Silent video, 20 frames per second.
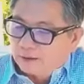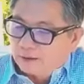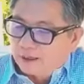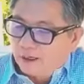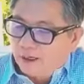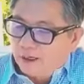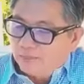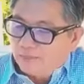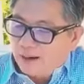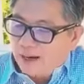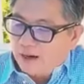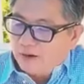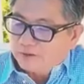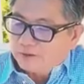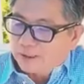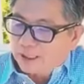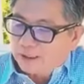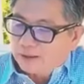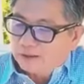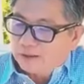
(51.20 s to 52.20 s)
còn bao
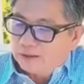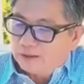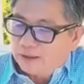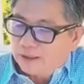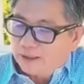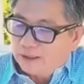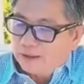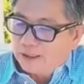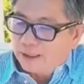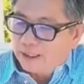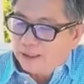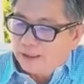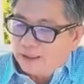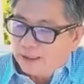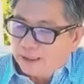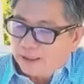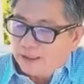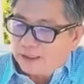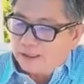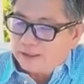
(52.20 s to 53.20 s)
trăng nữa đời
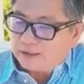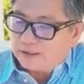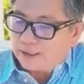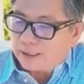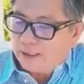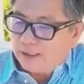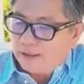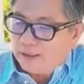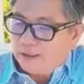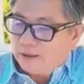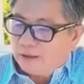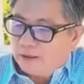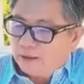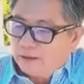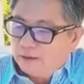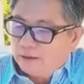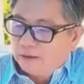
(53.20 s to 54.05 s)
này sẽ yên